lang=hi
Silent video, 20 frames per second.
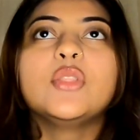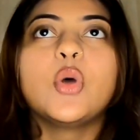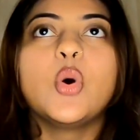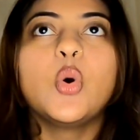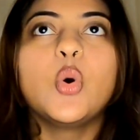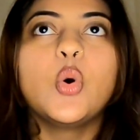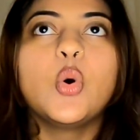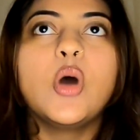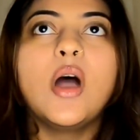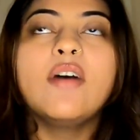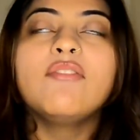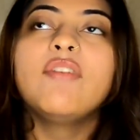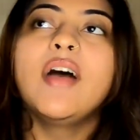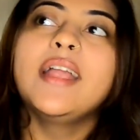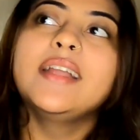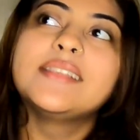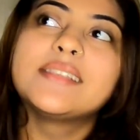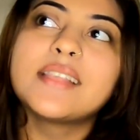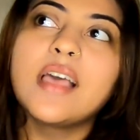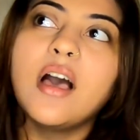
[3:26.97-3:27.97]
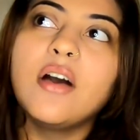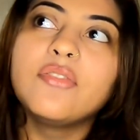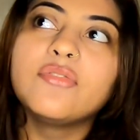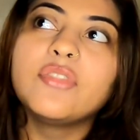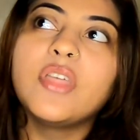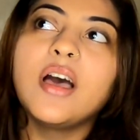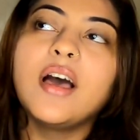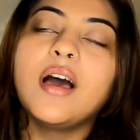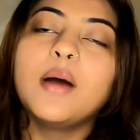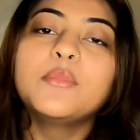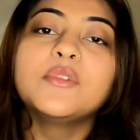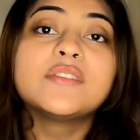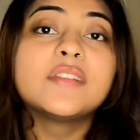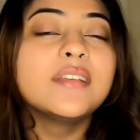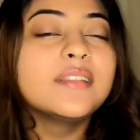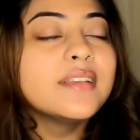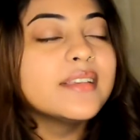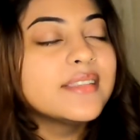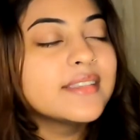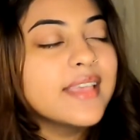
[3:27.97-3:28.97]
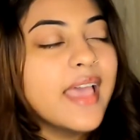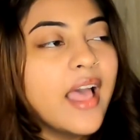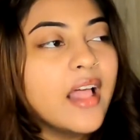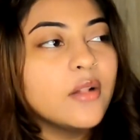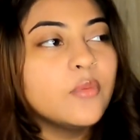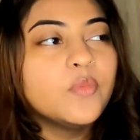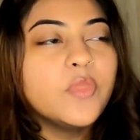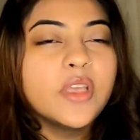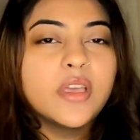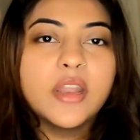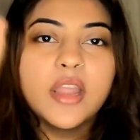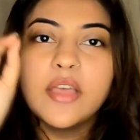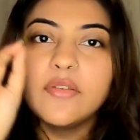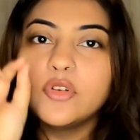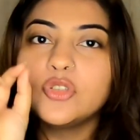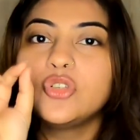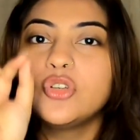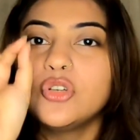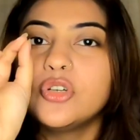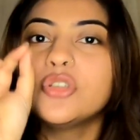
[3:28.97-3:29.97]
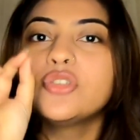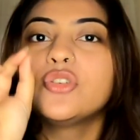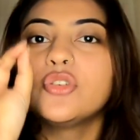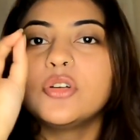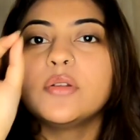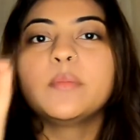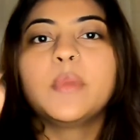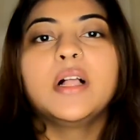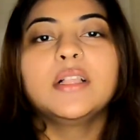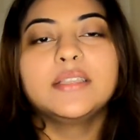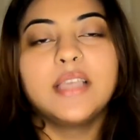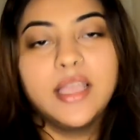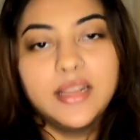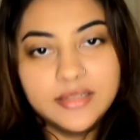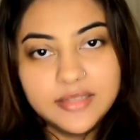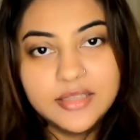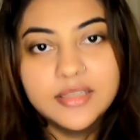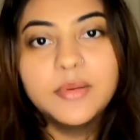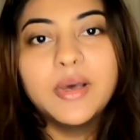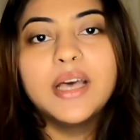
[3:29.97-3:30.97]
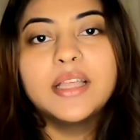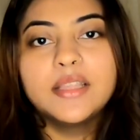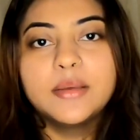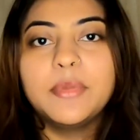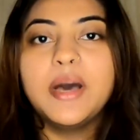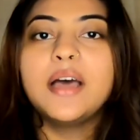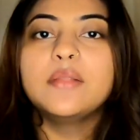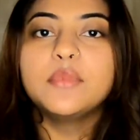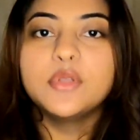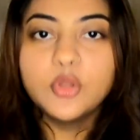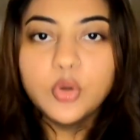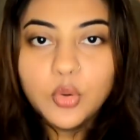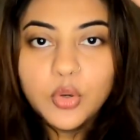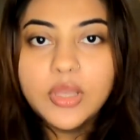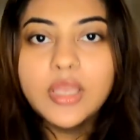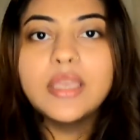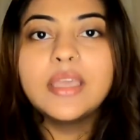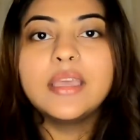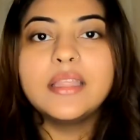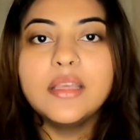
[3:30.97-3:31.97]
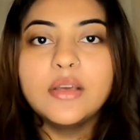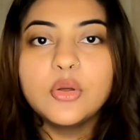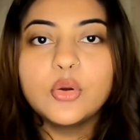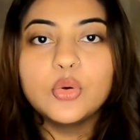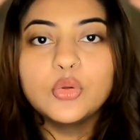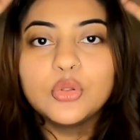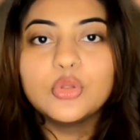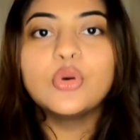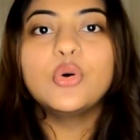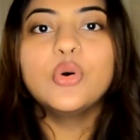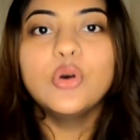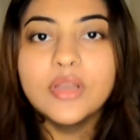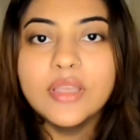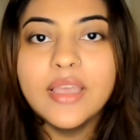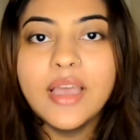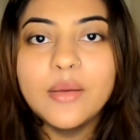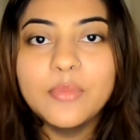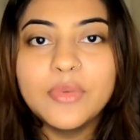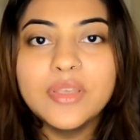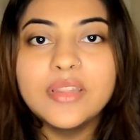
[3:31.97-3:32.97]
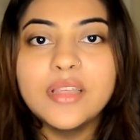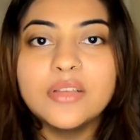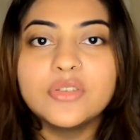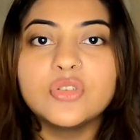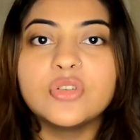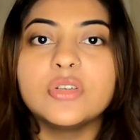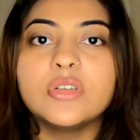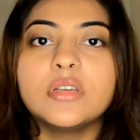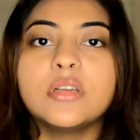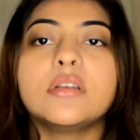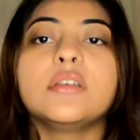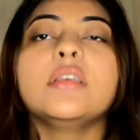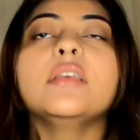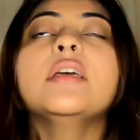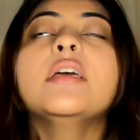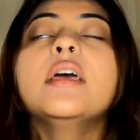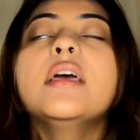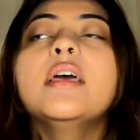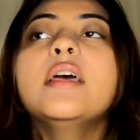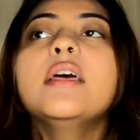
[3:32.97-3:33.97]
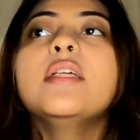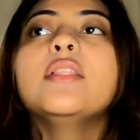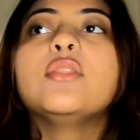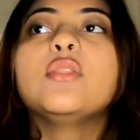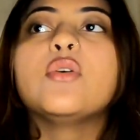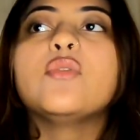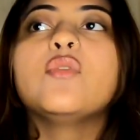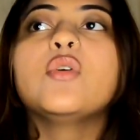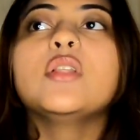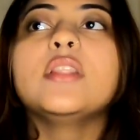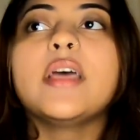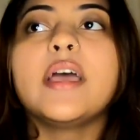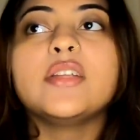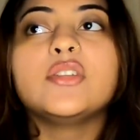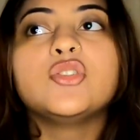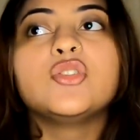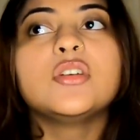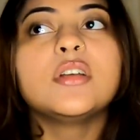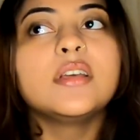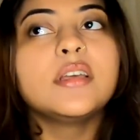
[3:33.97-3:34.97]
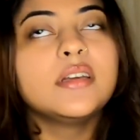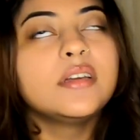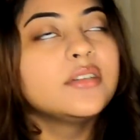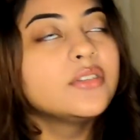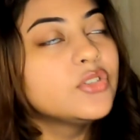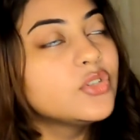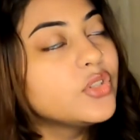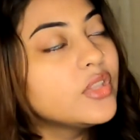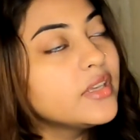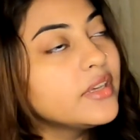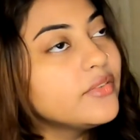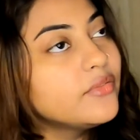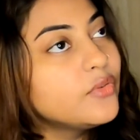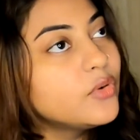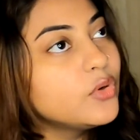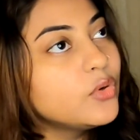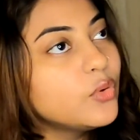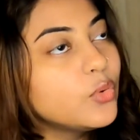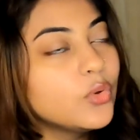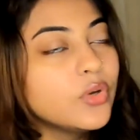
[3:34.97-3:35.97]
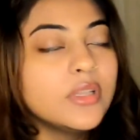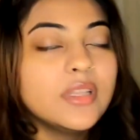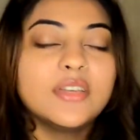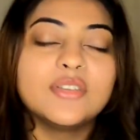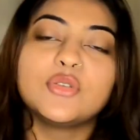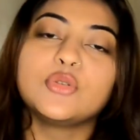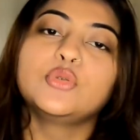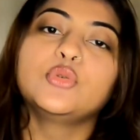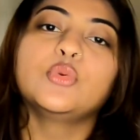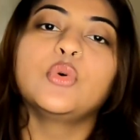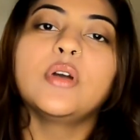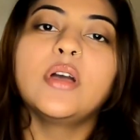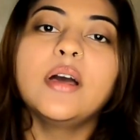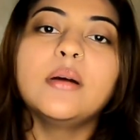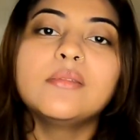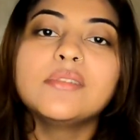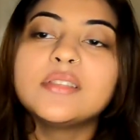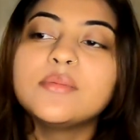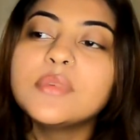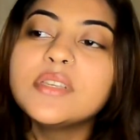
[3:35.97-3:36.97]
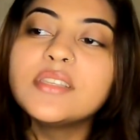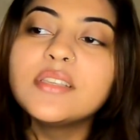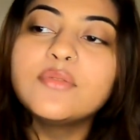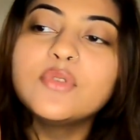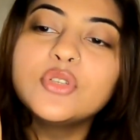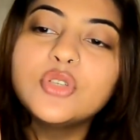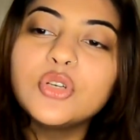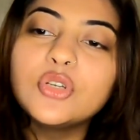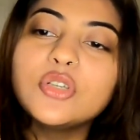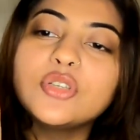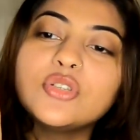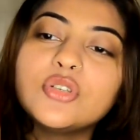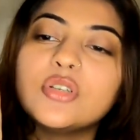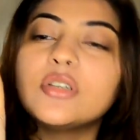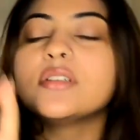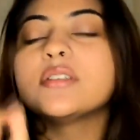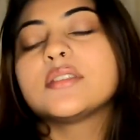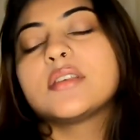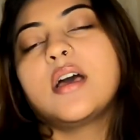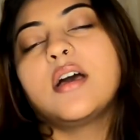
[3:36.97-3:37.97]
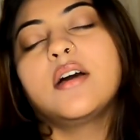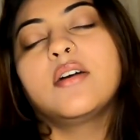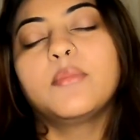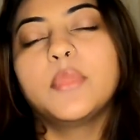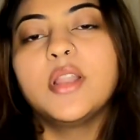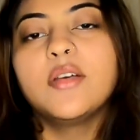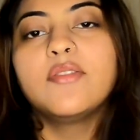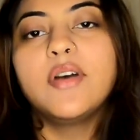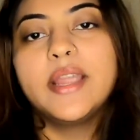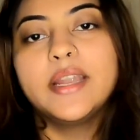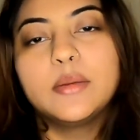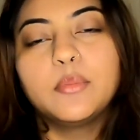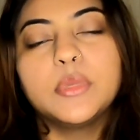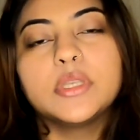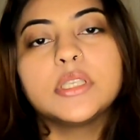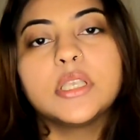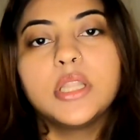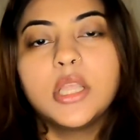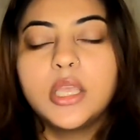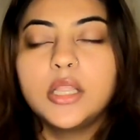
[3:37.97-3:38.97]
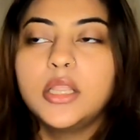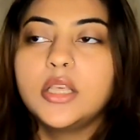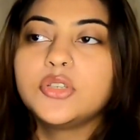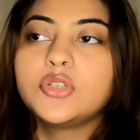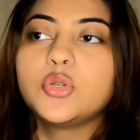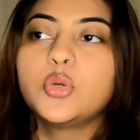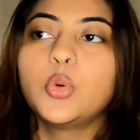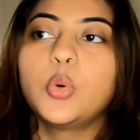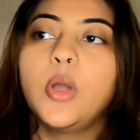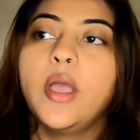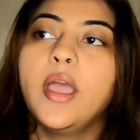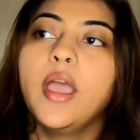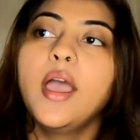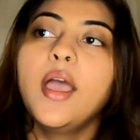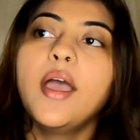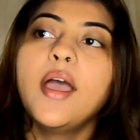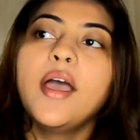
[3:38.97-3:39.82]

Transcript: तो अब वाइट स्काफ था अब उसके अंदर स्कैल्प दिख रहा है वो छोटे छोटे बाल जाहिर सी बात है बाद में तो उगेंगे ना ग्रोथ तो होगी आपके नेचुरल हेयर की तो वो नेचुरल हेयर जो थे वो उगना शुरू हुआ अब उसमें से वो छोटे छोटे मतलब वाइट में से निकलना शुरू हो गए